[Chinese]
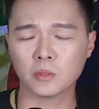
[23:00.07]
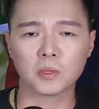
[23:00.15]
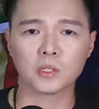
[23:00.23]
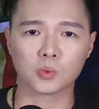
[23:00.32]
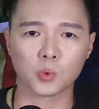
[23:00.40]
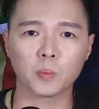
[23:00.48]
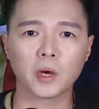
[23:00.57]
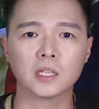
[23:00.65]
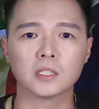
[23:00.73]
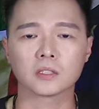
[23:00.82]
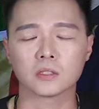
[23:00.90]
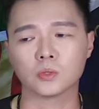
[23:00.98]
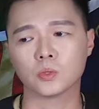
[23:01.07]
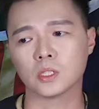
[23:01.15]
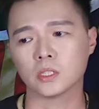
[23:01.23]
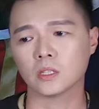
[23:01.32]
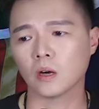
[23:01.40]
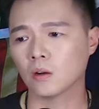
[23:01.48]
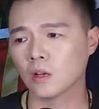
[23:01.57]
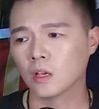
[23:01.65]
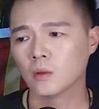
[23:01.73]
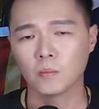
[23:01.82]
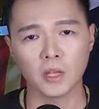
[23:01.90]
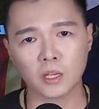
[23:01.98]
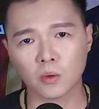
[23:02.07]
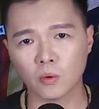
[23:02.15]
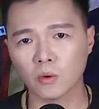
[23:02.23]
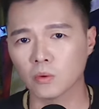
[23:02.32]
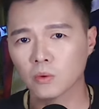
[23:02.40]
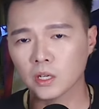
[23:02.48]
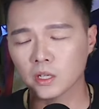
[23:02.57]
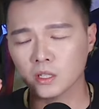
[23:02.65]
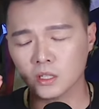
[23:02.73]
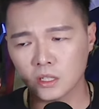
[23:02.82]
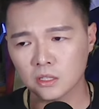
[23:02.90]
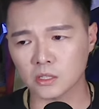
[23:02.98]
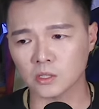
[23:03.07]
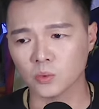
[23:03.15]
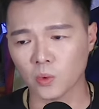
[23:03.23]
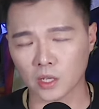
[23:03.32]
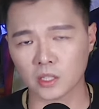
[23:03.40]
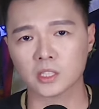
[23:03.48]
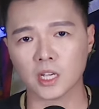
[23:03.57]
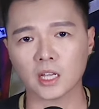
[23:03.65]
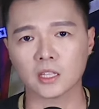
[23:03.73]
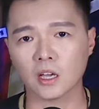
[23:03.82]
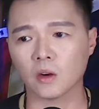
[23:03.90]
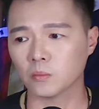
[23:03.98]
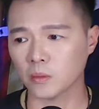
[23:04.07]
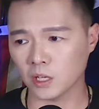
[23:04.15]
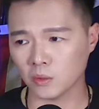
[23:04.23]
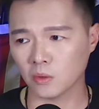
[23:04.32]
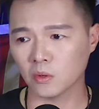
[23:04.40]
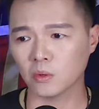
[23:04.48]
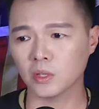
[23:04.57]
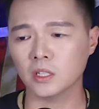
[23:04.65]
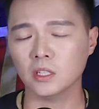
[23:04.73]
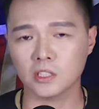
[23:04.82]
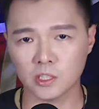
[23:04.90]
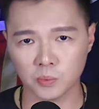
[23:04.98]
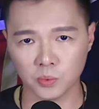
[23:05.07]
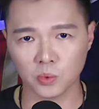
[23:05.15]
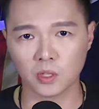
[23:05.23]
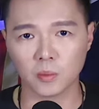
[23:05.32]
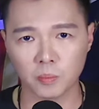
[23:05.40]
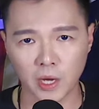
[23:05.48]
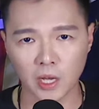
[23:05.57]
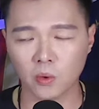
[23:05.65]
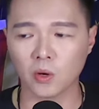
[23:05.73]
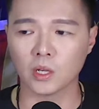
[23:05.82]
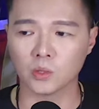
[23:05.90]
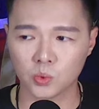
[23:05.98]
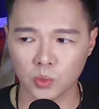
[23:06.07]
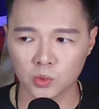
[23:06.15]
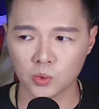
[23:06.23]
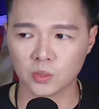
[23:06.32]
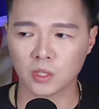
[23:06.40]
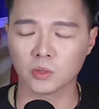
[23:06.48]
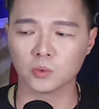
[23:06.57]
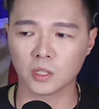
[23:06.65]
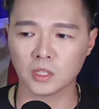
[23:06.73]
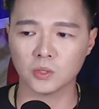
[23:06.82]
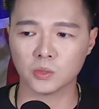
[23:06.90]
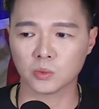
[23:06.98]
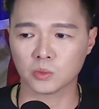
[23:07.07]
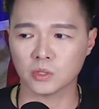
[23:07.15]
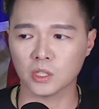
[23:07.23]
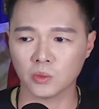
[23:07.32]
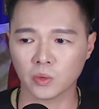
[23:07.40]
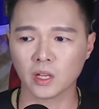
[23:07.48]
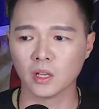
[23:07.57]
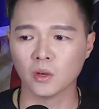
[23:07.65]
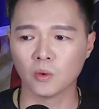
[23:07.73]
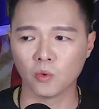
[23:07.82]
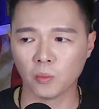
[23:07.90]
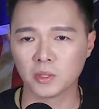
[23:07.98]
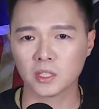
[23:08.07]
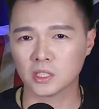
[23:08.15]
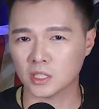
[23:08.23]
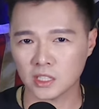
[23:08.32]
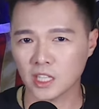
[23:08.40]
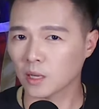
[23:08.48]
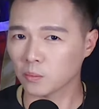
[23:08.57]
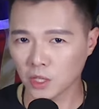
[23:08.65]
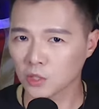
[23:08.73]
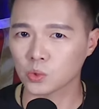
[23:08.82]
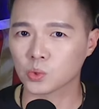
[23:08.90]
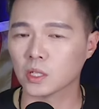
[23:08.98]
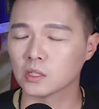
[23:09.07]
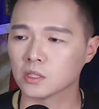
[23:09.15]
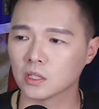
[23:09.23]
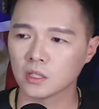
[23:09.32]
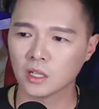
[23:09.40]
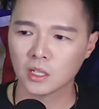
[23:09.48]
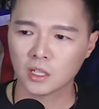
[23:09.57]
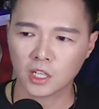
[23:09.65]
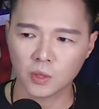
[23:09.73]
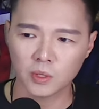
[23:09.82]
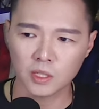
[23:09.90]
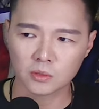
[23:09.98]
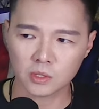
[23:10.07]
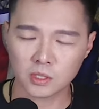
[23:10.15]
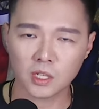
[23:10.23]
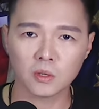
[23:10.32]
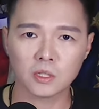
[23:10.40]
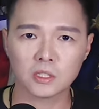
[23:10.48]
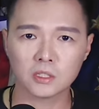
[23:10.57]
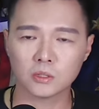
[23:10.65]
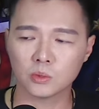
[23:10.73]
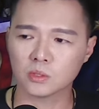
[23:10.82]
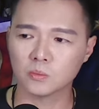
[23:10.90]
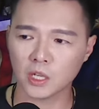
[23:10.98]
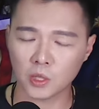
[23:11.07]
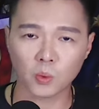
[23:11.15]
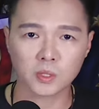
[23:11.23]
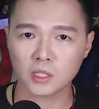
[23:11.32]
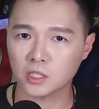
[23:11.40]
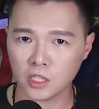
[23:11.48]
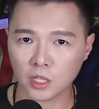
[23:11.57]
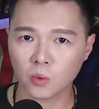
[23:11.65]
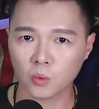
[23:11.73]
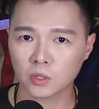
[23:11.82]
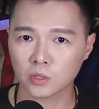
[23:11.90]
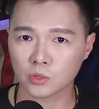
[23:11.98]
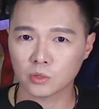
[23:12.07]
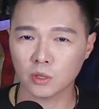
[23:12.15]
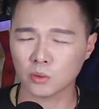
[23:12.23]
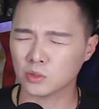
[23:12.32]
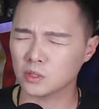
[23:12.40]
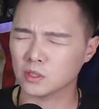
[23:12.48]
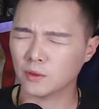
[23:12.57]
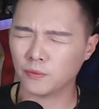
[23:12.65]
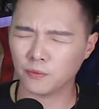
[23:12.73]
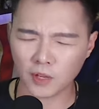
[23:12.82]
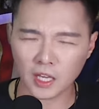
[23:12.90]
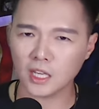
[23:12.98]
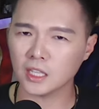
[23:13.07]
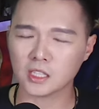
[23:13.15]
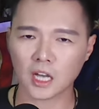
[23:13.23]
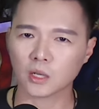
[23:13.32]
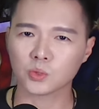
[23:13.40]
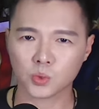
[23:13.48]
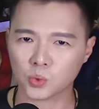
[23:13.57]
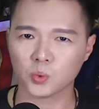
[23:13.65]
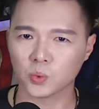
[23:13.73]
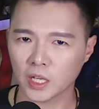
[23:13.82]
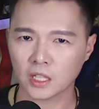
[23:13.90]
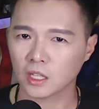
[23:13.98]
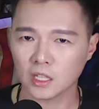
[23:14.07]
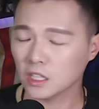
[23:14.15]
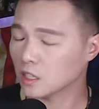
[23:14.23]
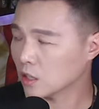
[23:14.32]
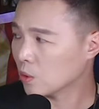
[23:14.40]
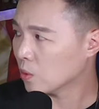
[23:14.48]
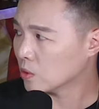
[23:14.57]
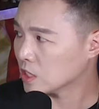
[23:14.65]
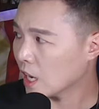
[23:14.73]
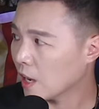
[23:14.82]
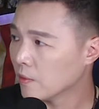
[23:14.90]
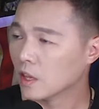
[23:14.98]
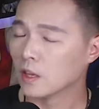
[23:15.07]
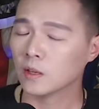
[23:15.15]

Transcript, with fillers: 会被左派这样子去洗脑。美国会一直往下掉，美国会一直不断的败坏。最重要的原因，就是因为我们的信仰没有传承。各位要知道一件事，就是美国在建国的时候是一个非常属灵的一个国家，